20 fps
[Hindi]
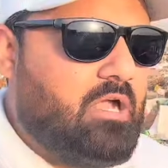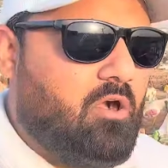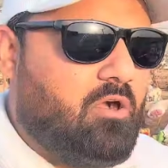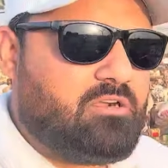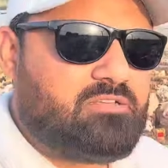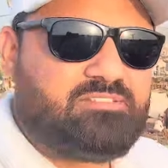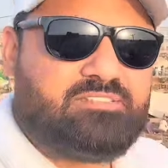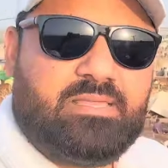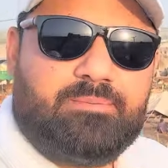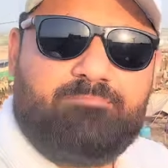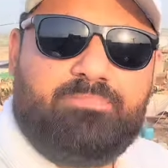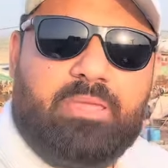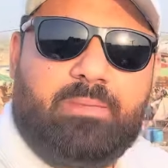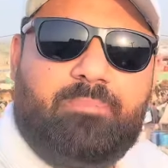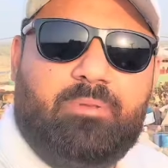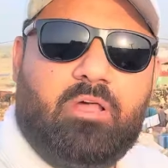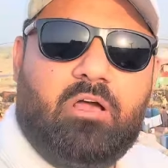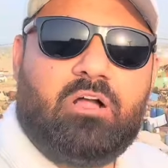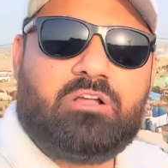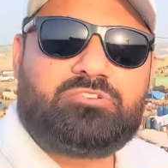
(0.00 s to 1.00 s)
और सिब्बी
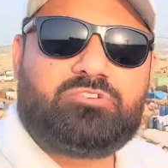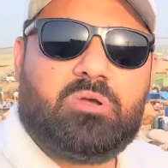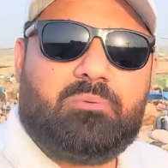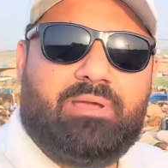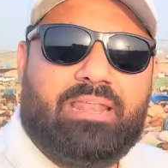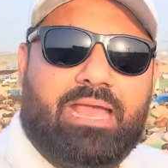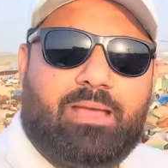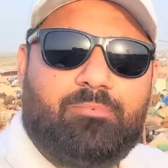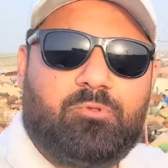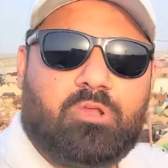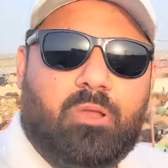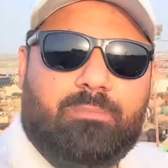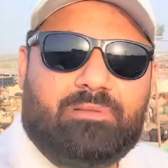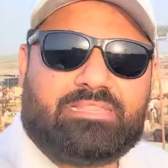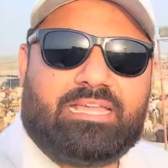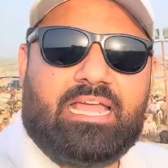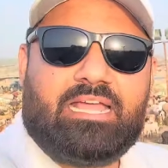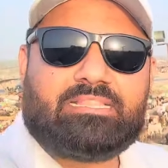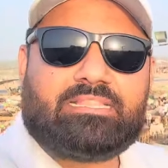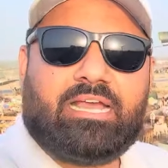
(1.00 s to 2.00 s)
ब्लॉक जो मैंने आप लोगों को
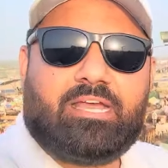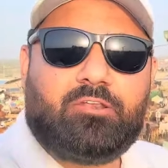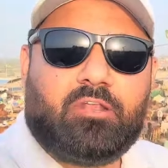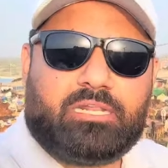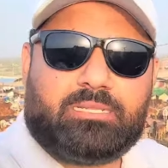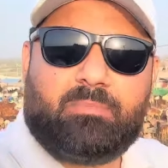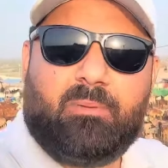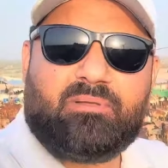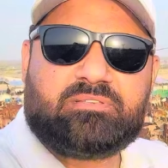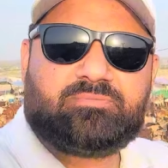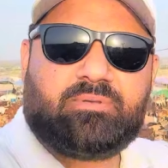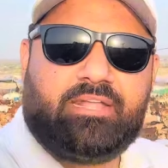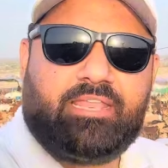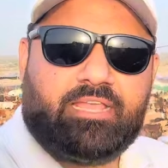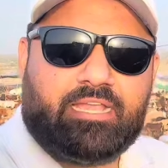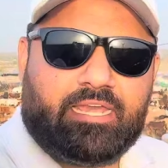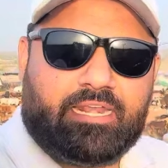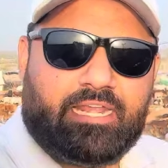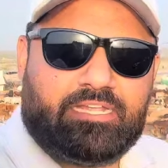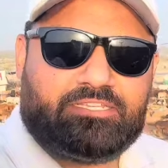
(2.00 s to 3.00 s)
बताया था नॉर्मल बस मंडी
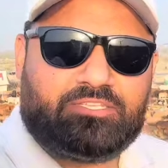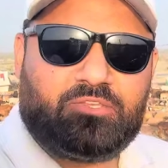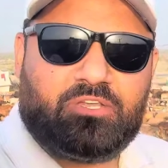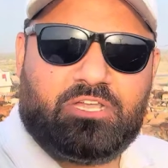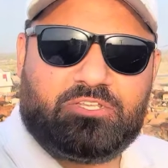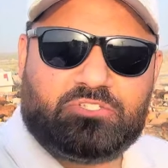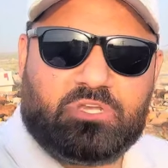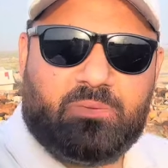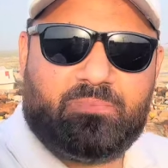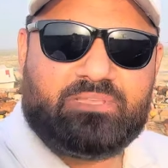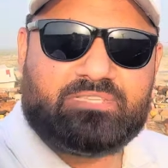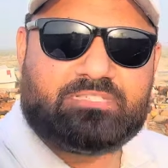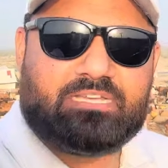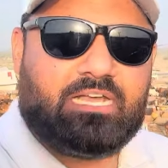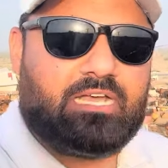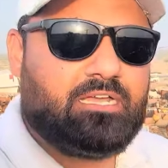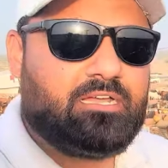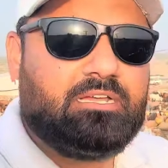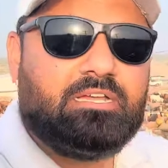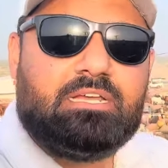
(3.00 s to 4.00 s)
कराची 2024 का